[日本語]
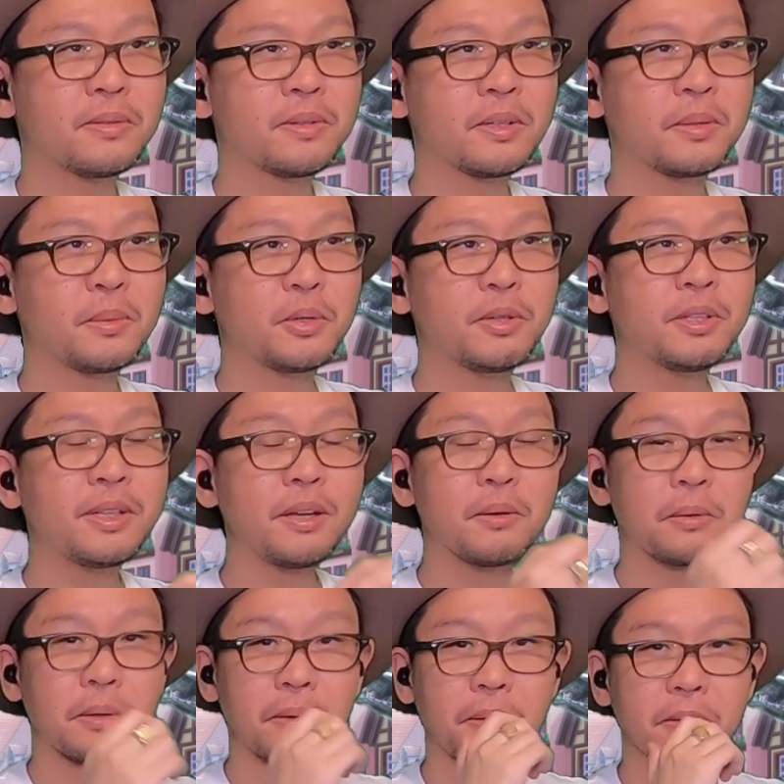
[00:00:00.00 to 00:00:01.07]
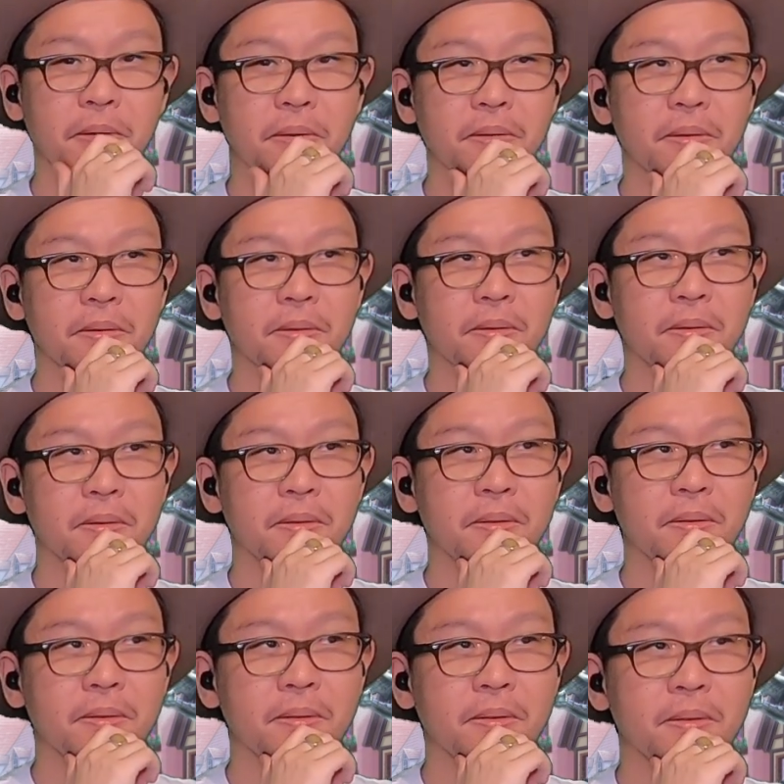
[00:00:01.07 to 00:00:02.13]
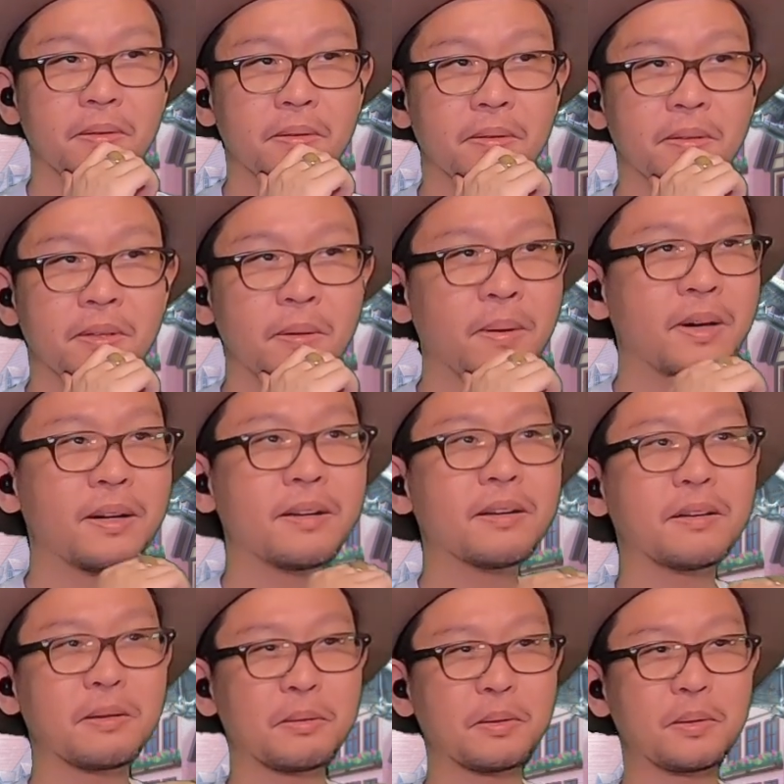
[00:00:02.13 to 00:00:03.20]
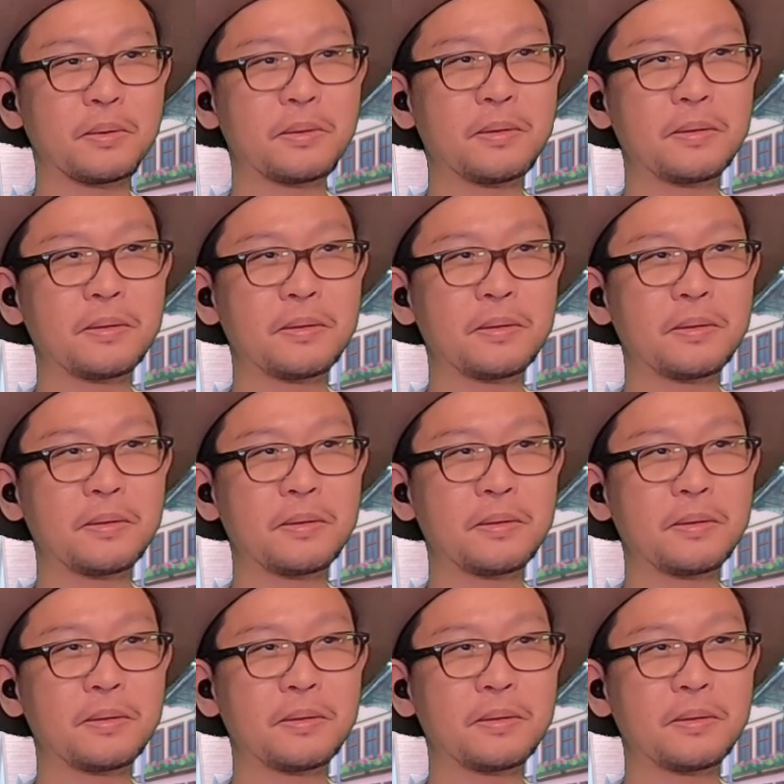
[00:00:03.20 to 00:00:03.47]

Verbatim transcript: だってもういたよね。いや、わからんけど。